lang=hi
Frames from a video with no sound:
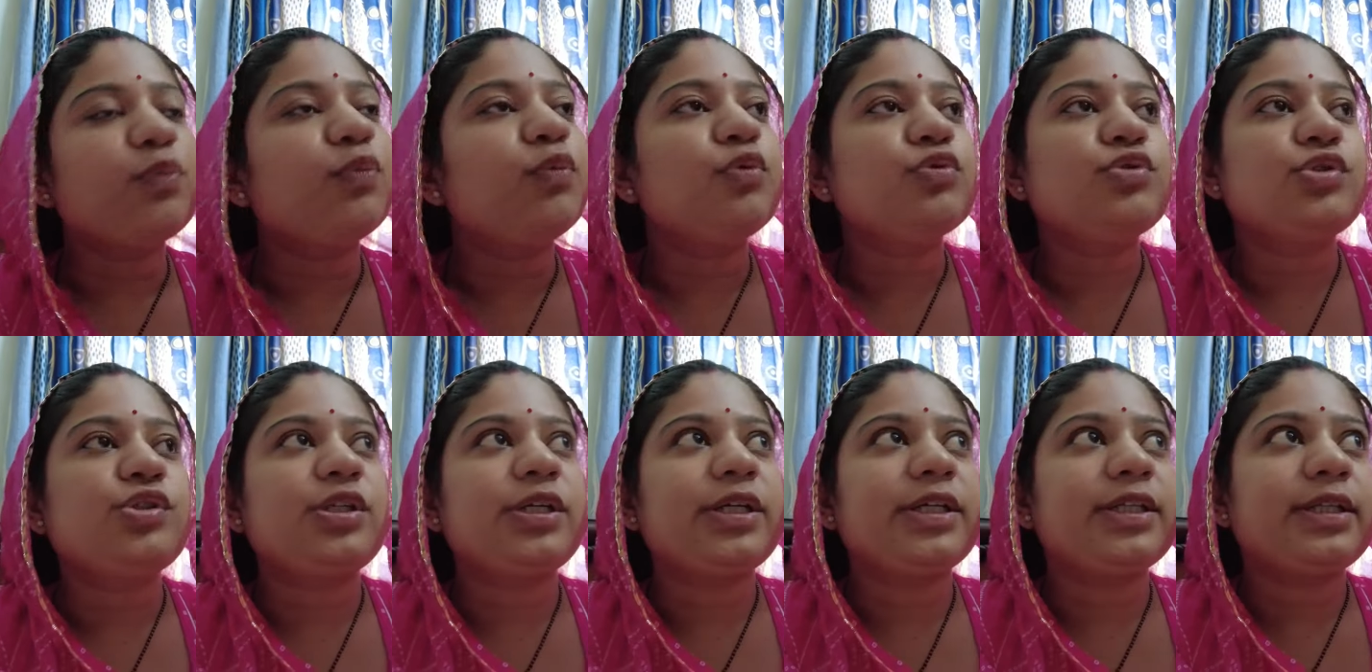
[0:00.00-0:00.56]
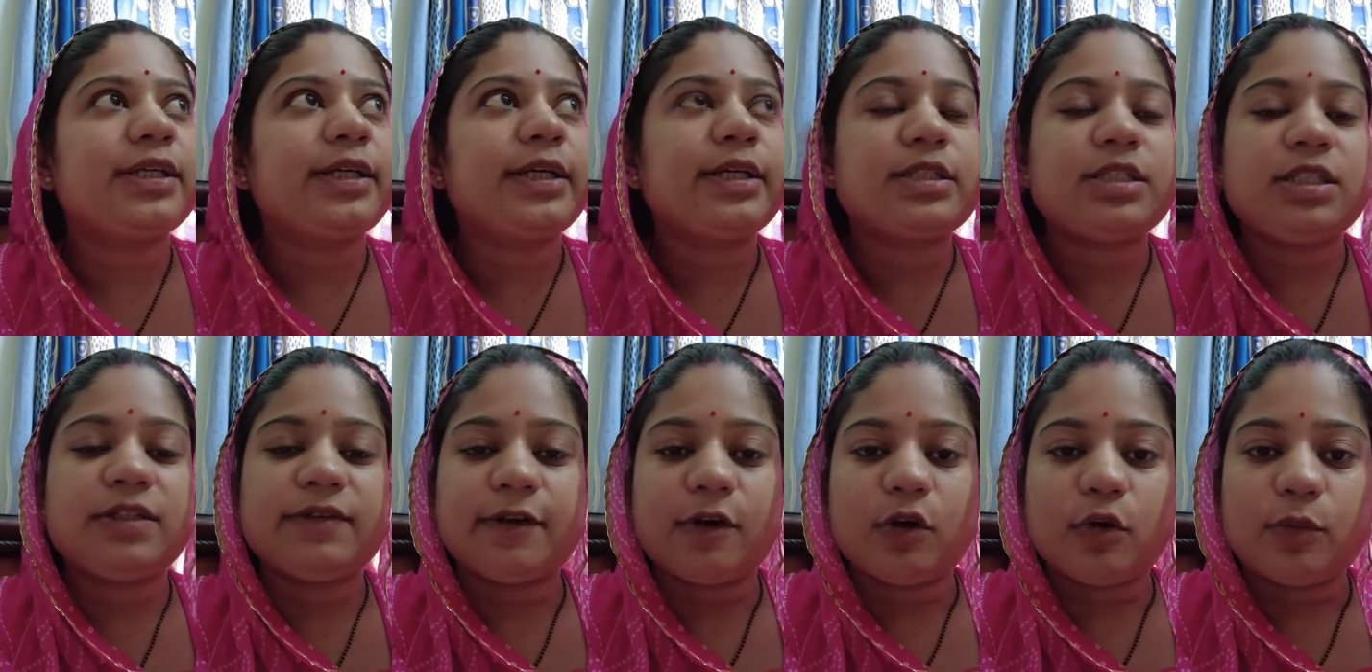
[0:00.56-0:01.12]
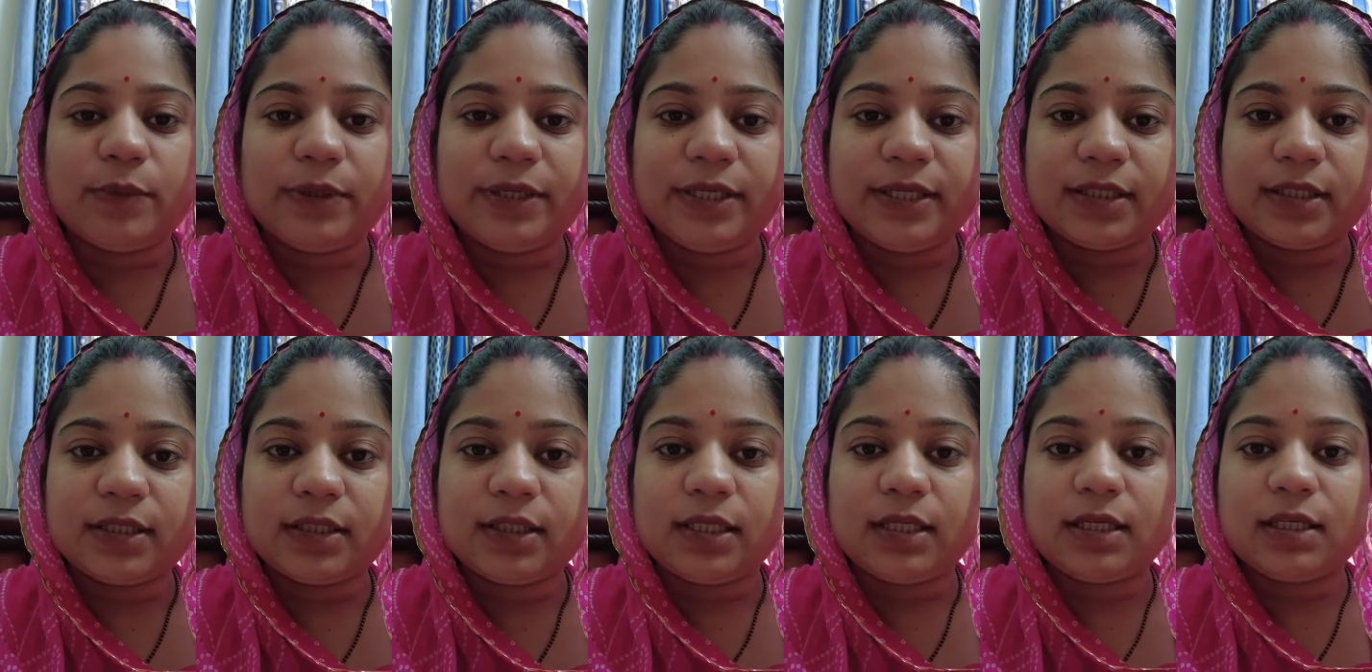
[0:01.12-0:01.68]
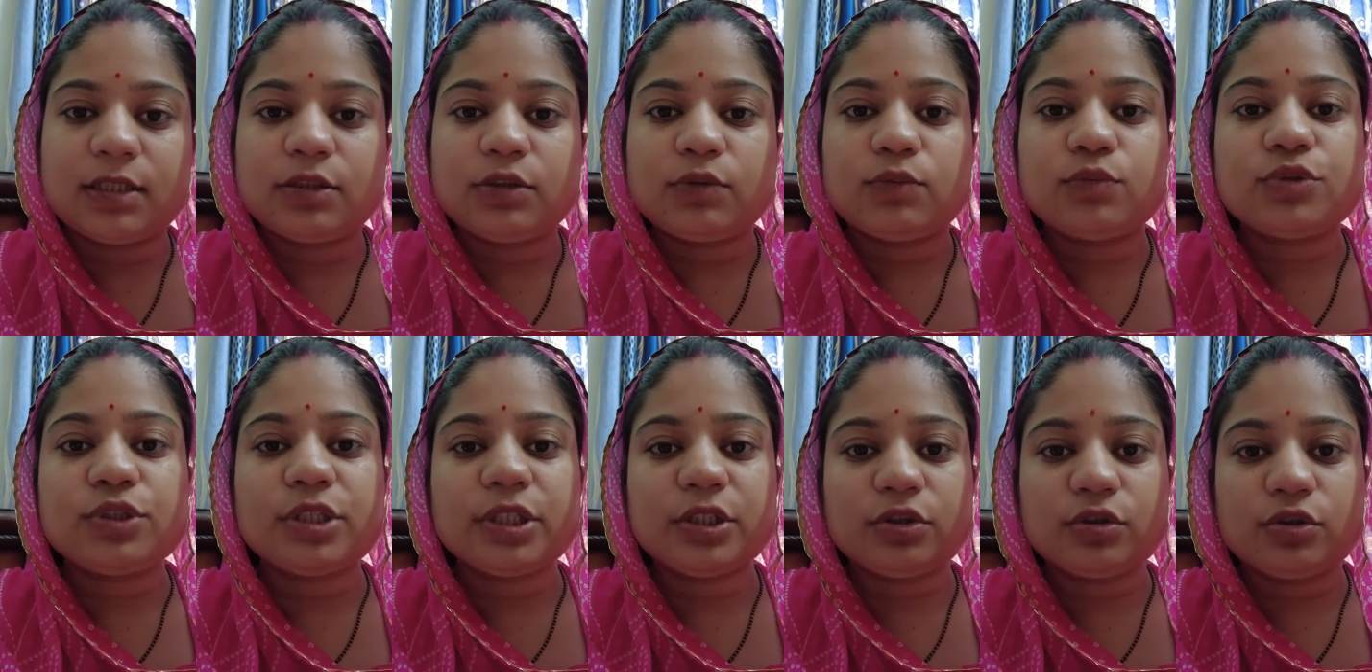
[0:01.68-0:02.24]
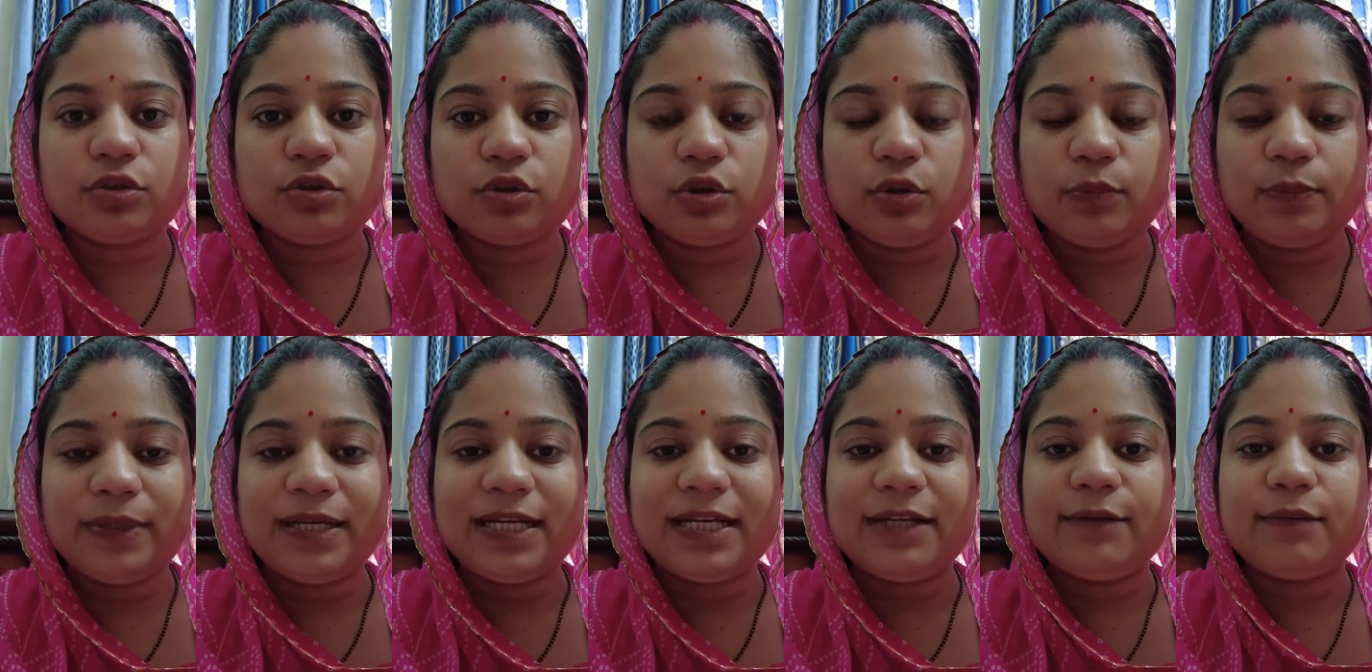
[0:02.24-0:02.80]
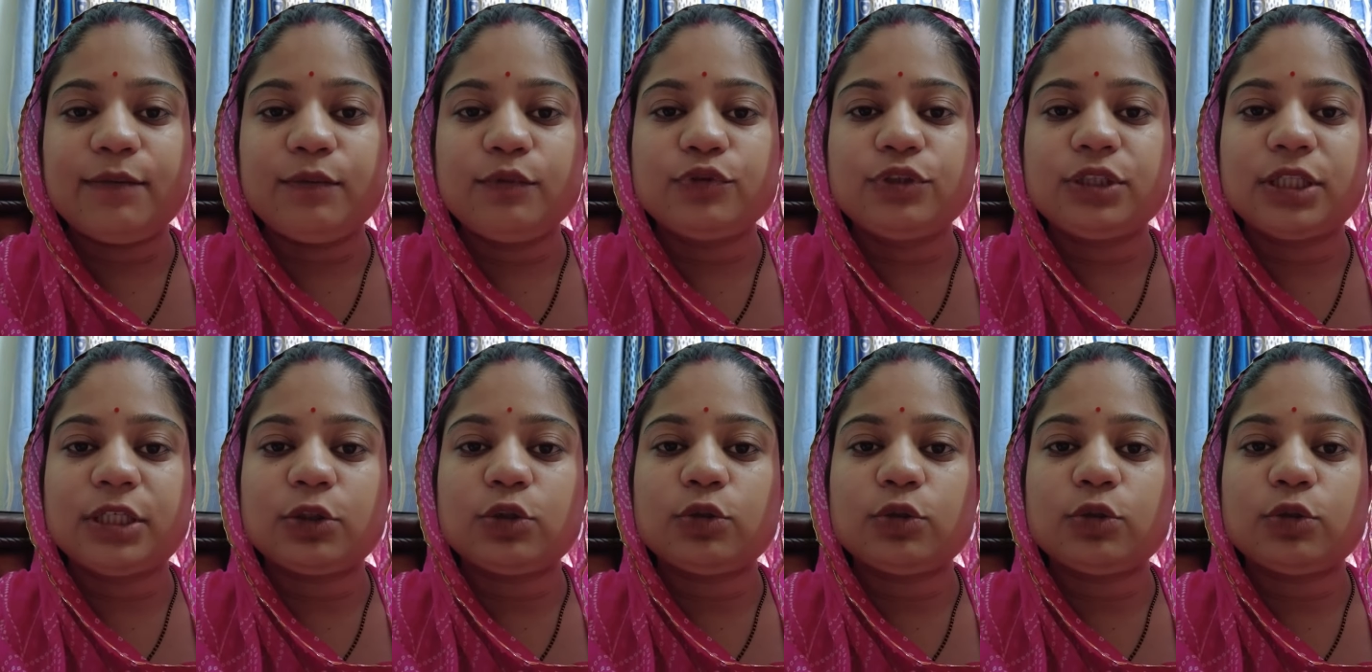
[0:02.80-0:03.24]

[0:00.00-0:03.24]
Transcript: पूछ रहे थे जीवा को मैं क्या खिलाती हूँ मुझे एक दिन उन्होंने पहले ही पूछा